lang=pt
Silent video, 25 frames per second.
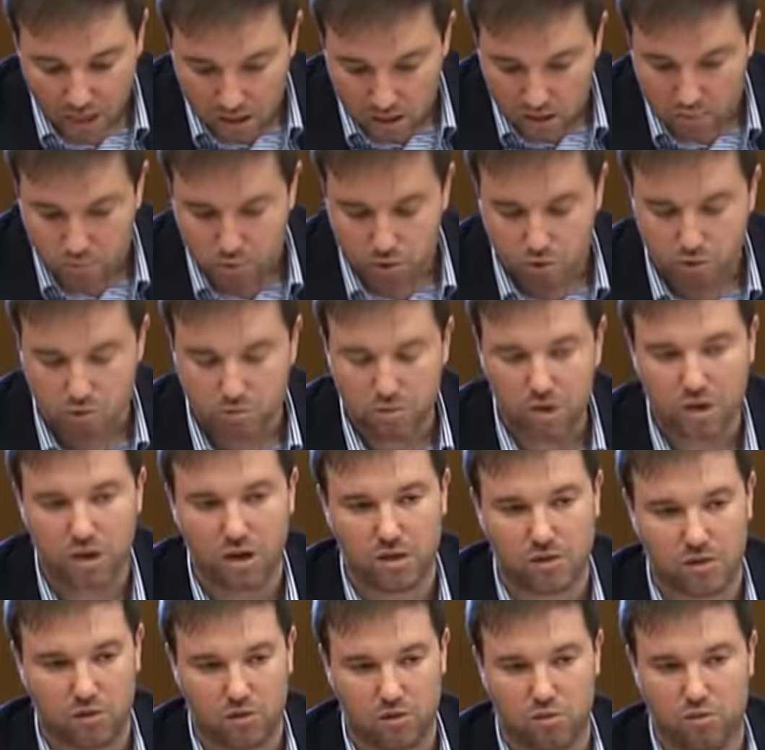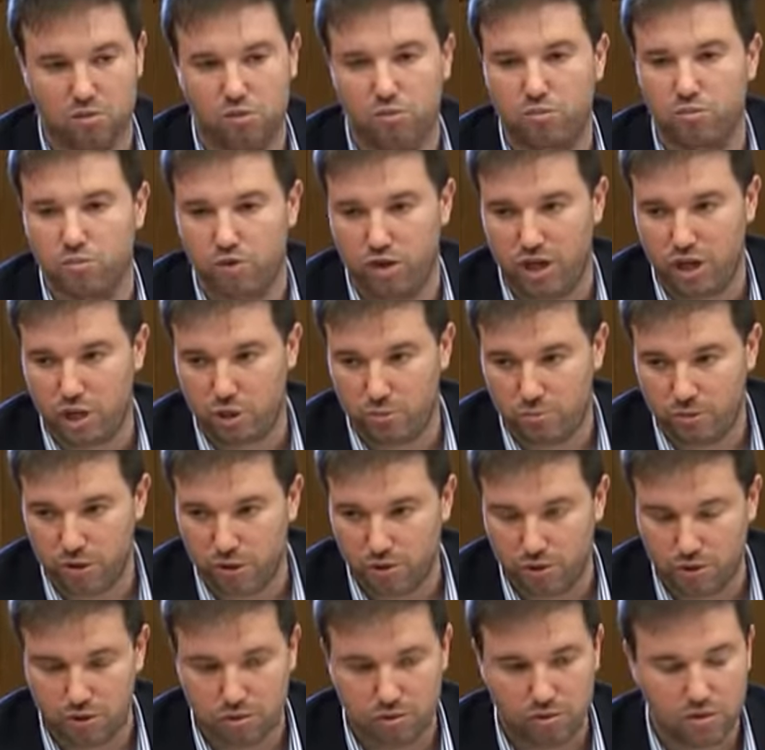Depois, uma nota sobre os projetos
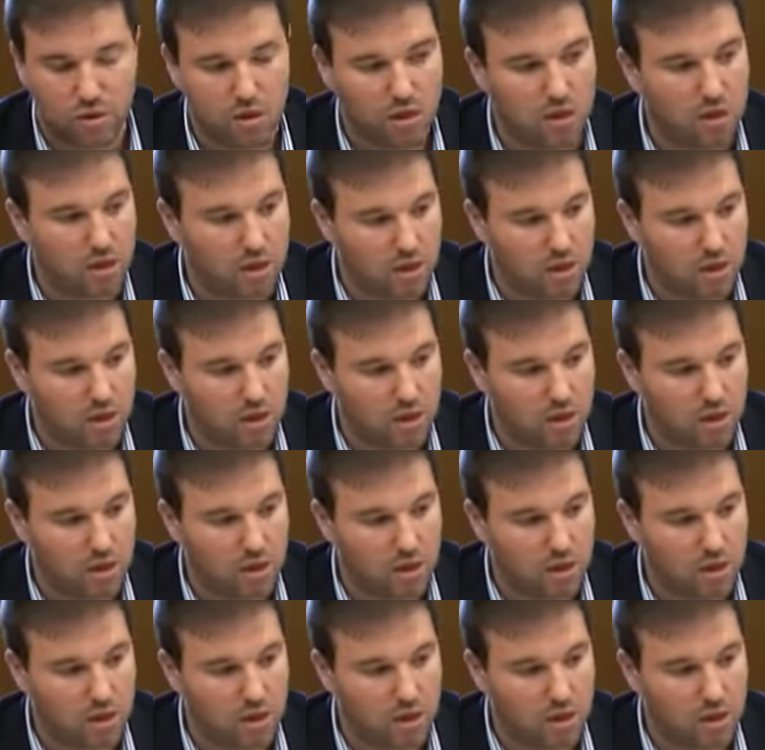piloto.